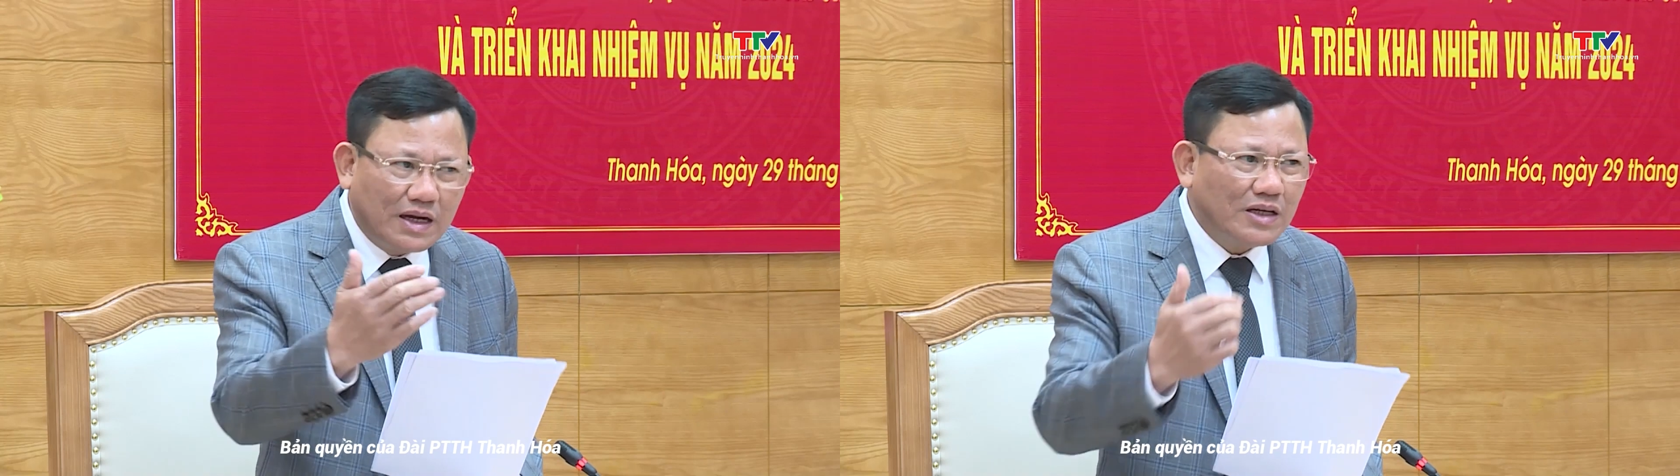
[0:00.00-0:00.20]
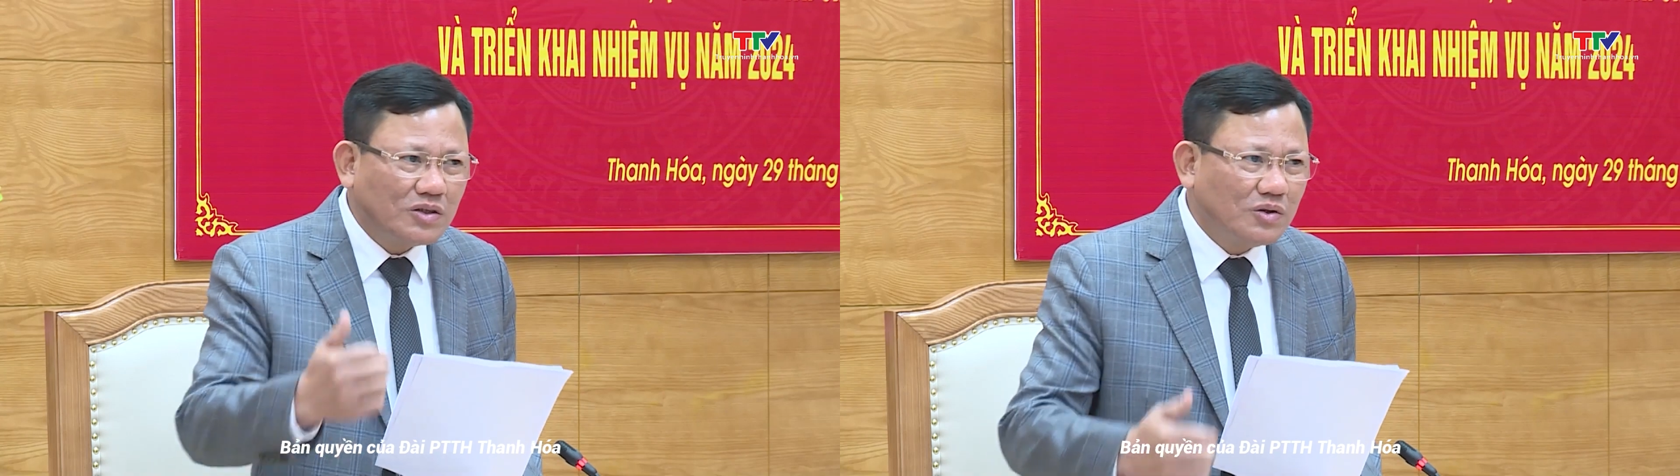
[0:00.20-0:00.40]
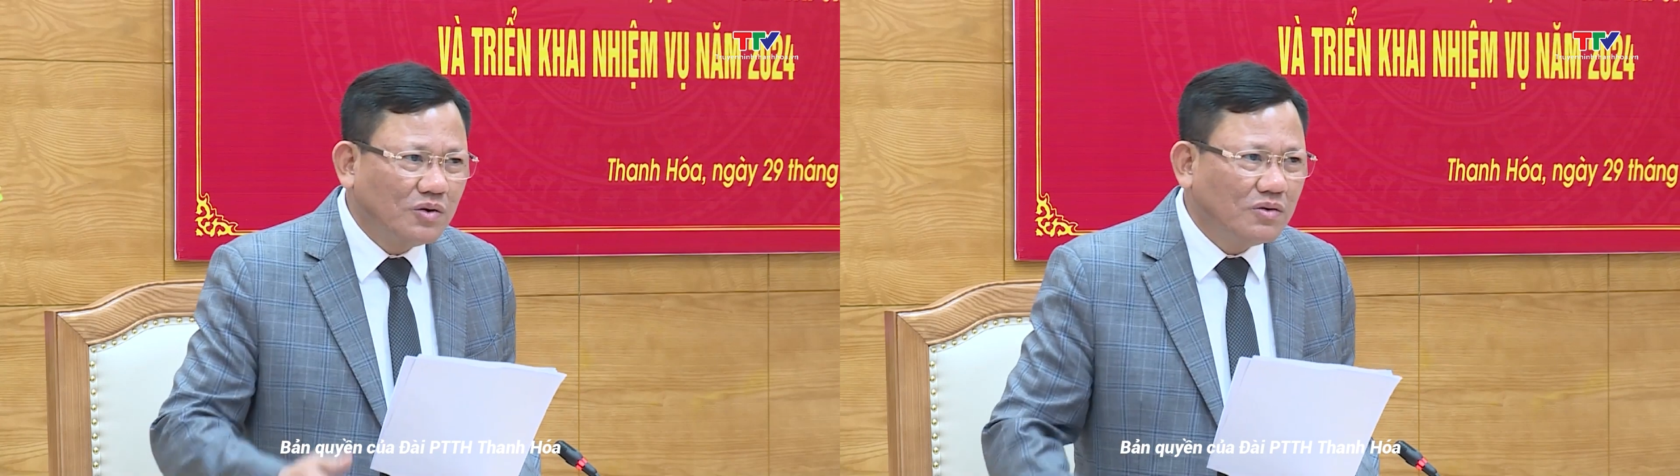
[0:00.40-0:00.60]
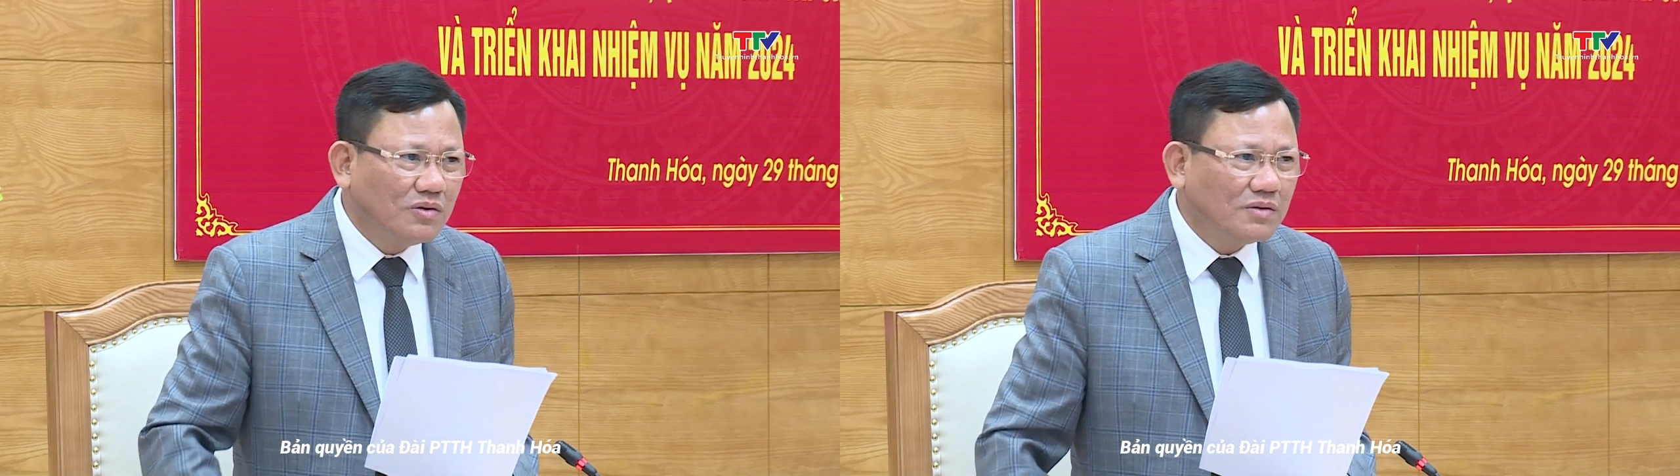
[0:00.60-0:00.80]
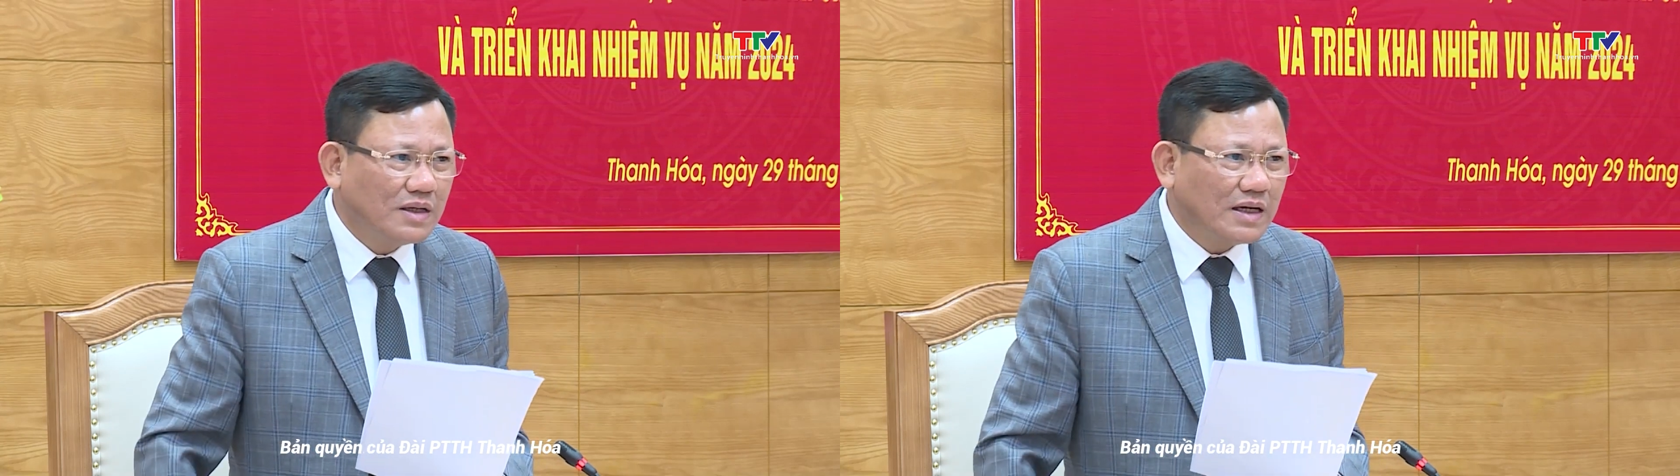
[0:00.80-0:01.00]
năm
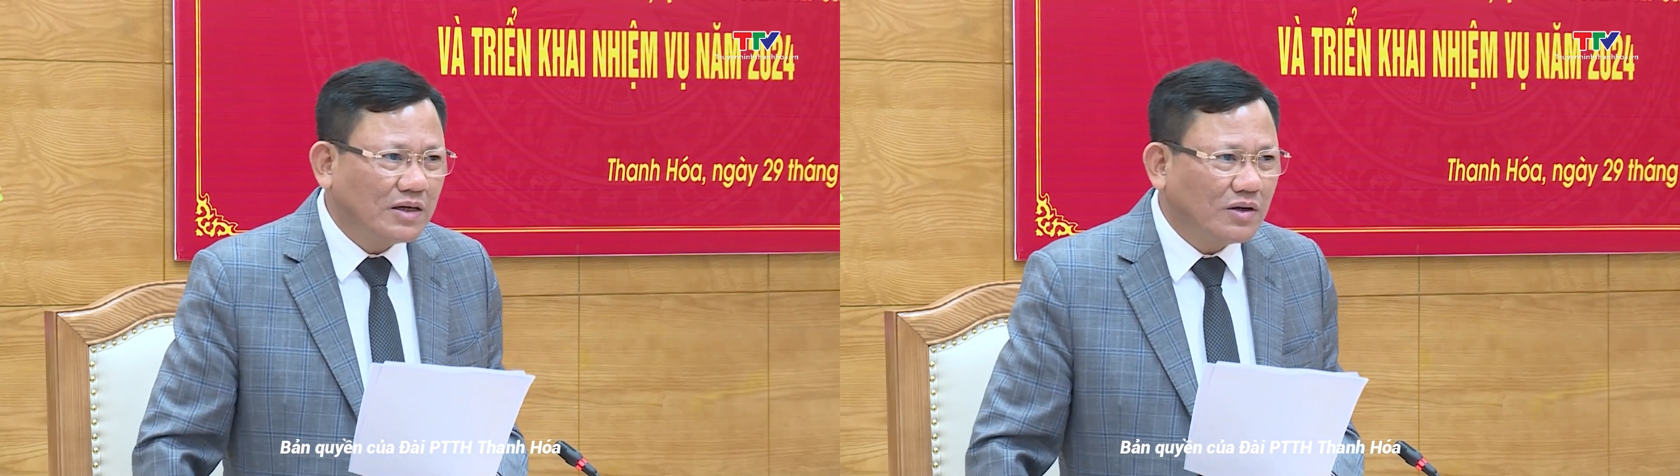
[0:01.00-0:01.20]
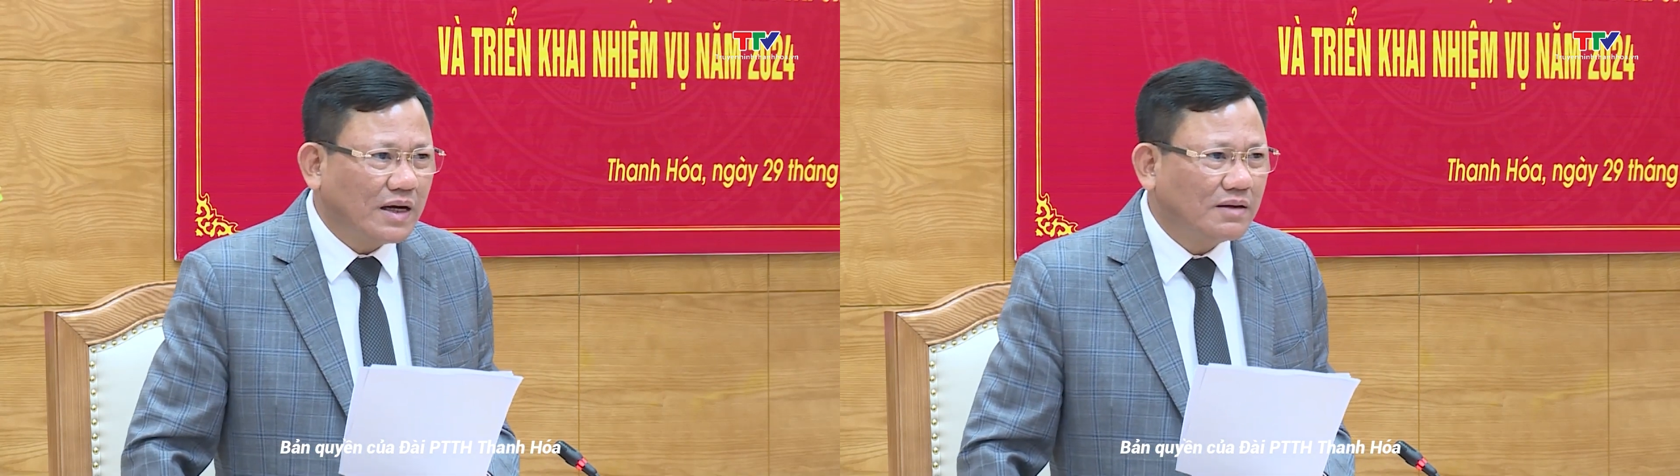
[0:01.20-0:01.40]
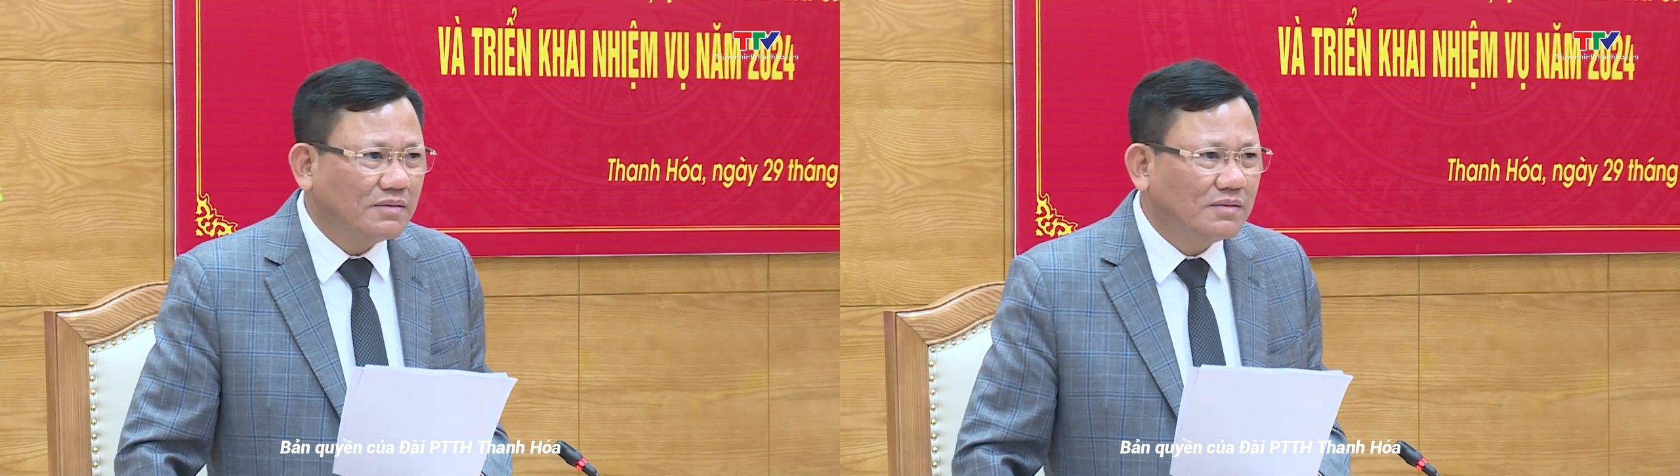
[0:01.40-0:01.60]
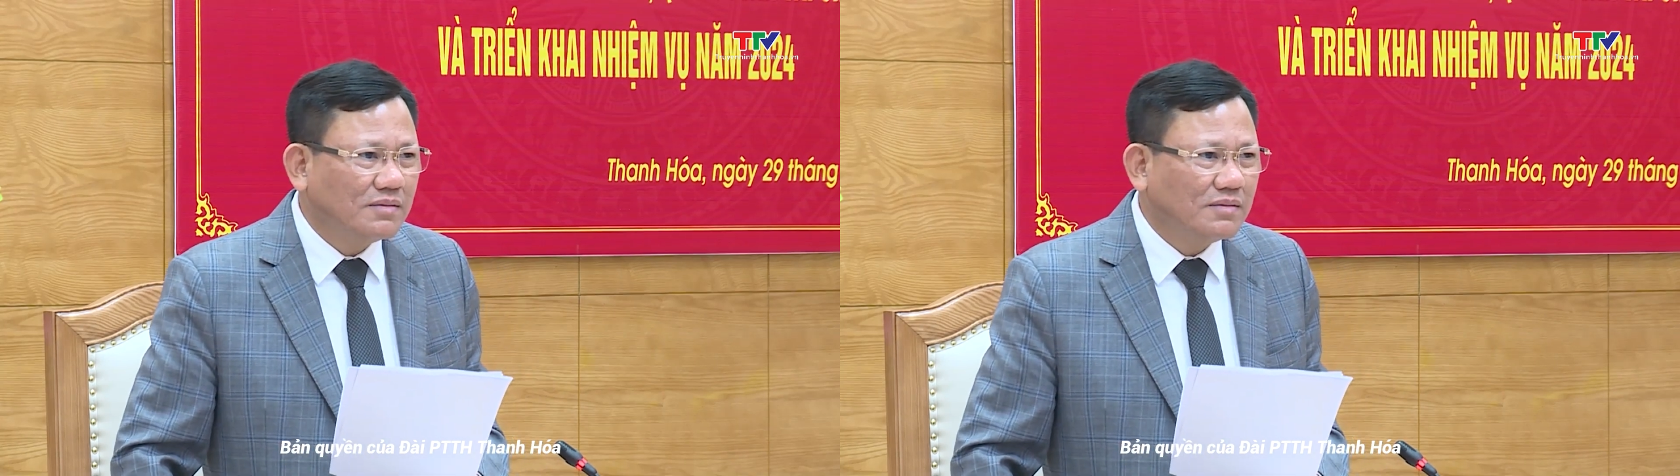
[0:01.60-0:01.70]
2024,